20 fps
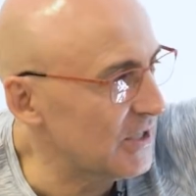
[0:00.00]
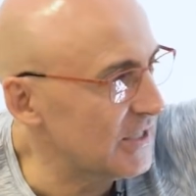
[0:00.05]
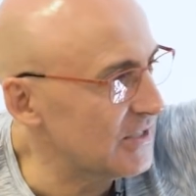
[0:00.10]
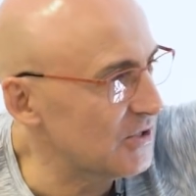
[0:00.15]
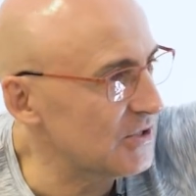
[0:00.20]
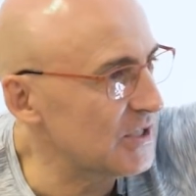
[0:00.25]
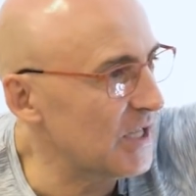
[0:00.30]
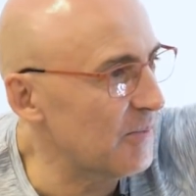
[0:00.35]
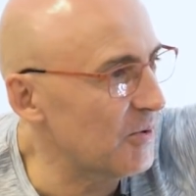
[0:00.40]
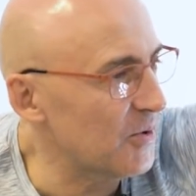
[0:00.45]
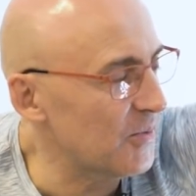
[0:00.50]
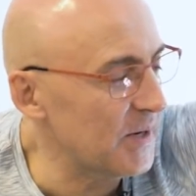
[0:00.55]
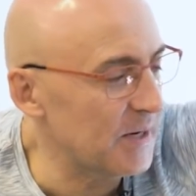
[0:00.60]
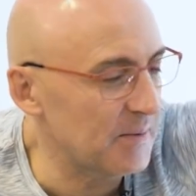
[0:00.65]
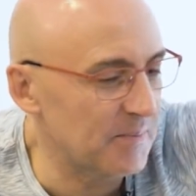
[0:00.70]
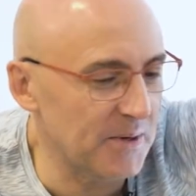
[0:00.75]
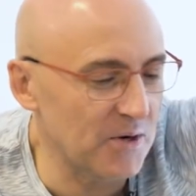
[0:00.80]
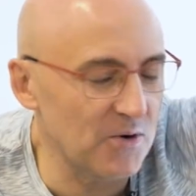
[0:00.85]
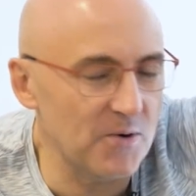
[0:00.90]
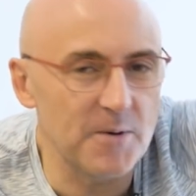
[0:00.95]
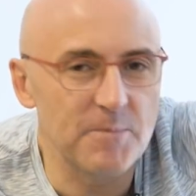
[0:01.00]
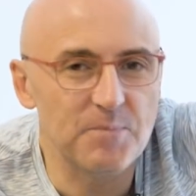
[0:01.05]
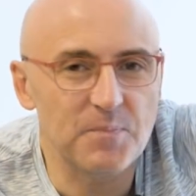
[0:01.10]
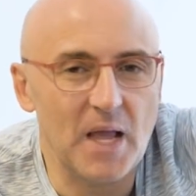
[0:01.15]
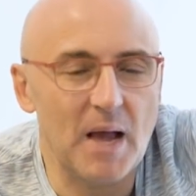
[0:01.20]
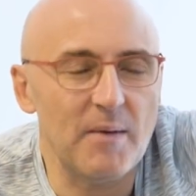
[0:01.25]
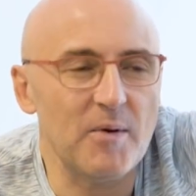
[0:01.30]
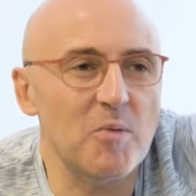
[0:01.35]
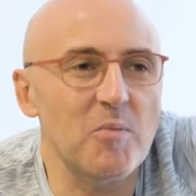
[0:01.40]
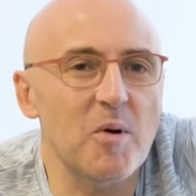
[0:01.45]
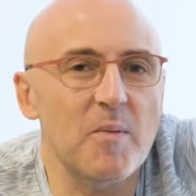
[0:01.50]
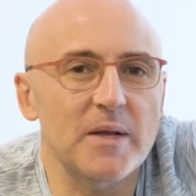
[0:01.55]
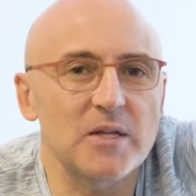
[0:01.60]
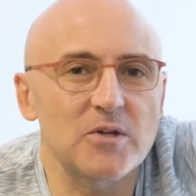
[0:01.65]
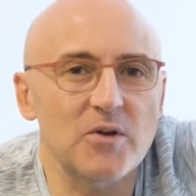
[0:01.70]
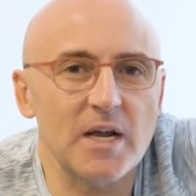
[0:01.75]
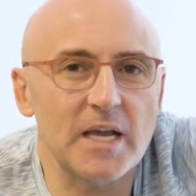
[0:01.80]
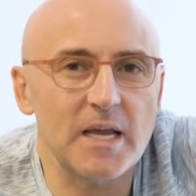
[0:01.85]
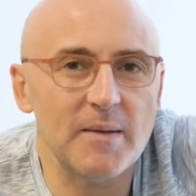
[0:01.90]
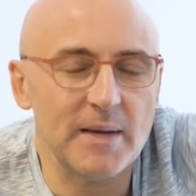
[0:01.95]
está por ver, pero habrá un
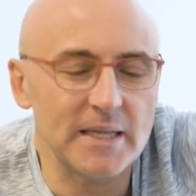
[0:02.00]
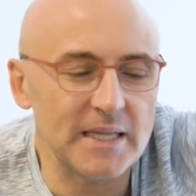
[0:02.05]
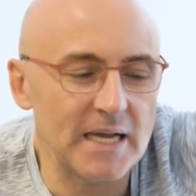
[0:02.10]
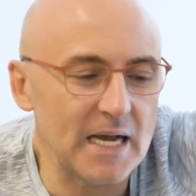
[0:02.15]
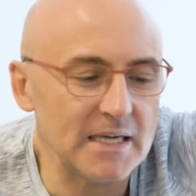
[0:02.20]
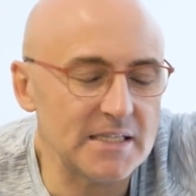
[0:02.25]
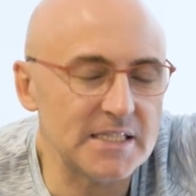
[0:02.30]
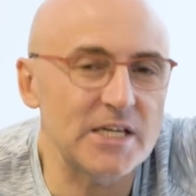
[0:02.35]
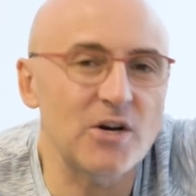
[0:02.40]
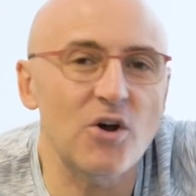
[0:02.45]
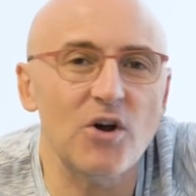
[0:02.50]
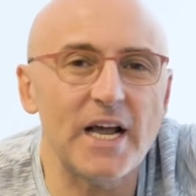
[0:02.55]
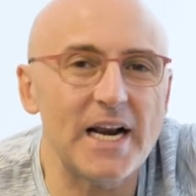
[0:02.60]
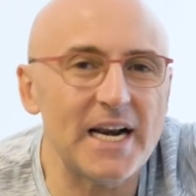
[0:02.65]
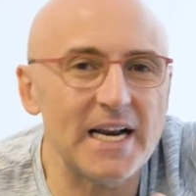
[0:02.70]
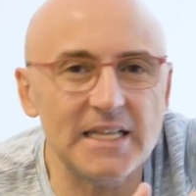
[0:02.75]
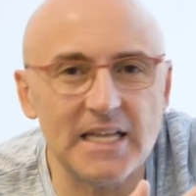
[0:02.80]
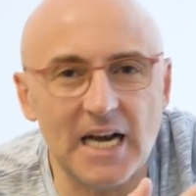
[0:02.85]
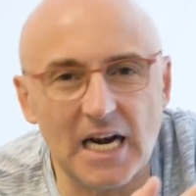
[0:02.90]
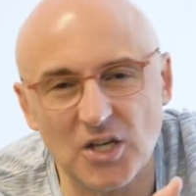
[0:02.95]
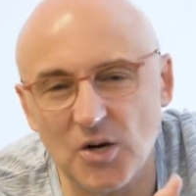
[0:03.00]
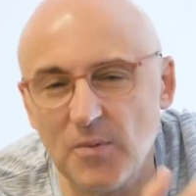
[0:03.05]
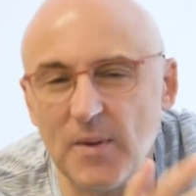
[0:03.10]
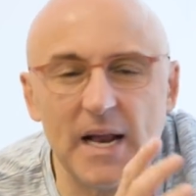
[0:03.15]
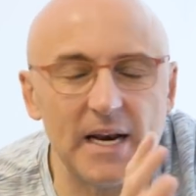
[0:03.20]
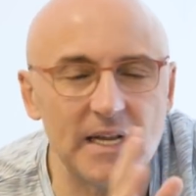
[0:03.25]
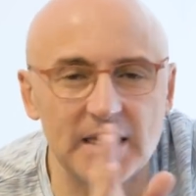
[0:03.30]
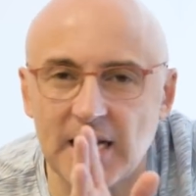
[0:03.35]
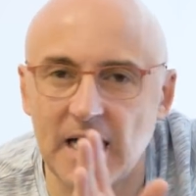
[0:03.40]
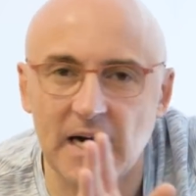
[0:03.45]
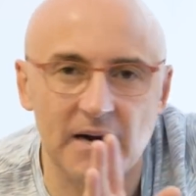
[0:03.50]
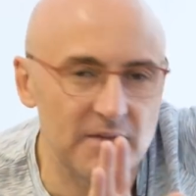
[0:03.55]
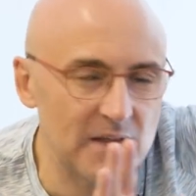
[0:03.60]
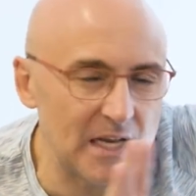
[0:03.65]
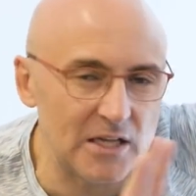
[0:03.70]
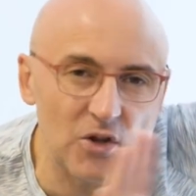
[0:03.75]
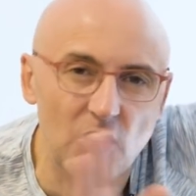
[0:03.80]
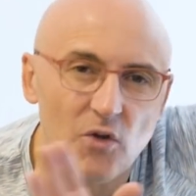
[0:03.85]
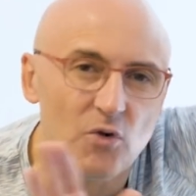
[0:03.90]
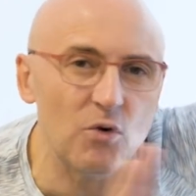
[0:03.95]
momento en que me tenga, si no que retirar, yo me voy a retirar,
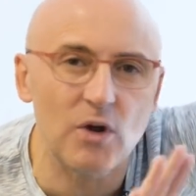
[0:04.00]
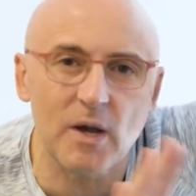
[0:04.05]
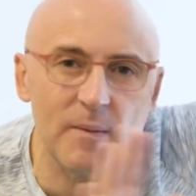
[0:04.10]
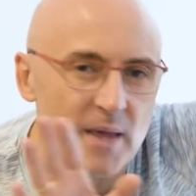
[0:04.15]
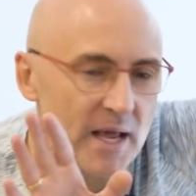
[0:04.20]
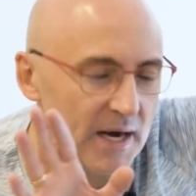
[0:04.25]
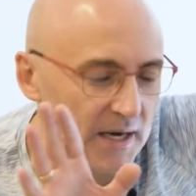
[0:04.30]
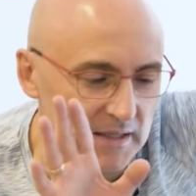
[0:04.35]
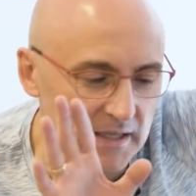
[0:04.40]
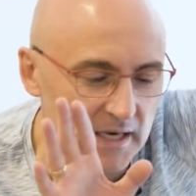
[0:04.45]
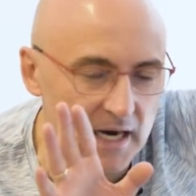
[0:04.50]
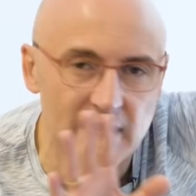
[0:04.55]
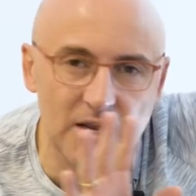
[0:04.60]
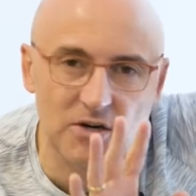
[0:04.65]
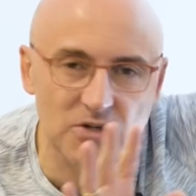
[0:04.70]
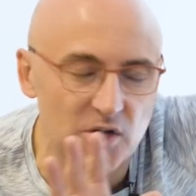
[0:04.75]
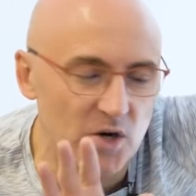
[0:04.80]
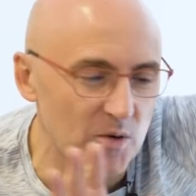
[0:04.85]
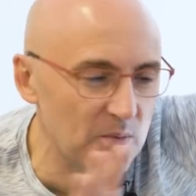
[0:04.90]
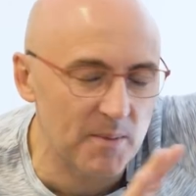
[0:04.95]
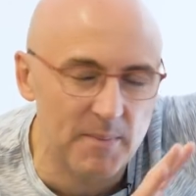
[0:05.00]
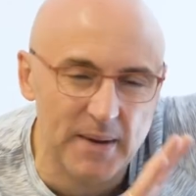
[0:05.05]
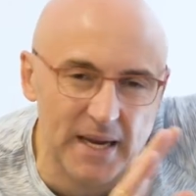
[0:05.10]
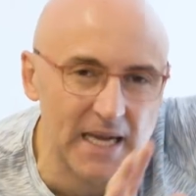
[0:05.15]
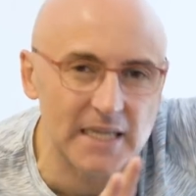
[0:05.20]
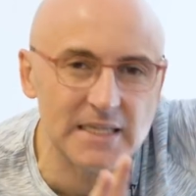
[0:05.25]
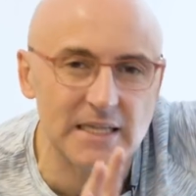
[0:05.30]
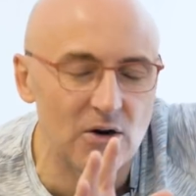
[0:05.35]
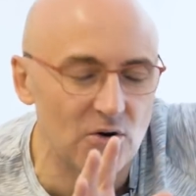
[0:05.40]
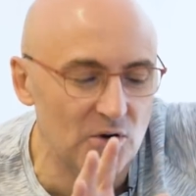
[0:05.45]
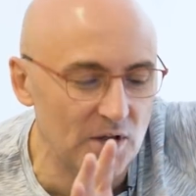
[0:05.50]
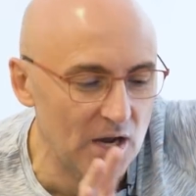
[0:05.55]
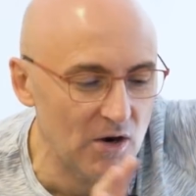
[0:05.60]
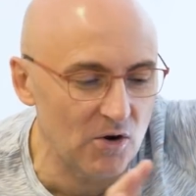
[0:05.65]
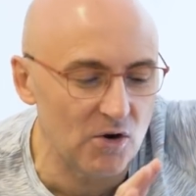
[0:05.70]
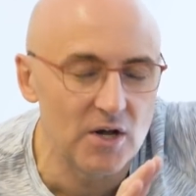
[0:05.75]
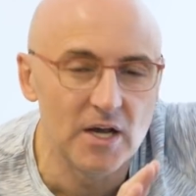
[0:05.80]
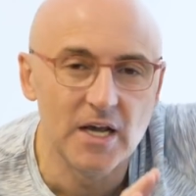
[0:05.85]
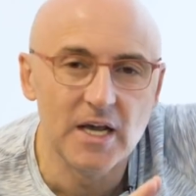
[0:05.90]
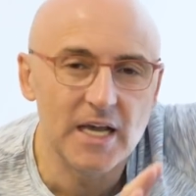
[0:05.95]
del todo nunca me voy a retirar, ya os digo, pues me encanta lo que
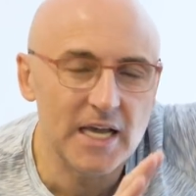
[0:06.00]
hago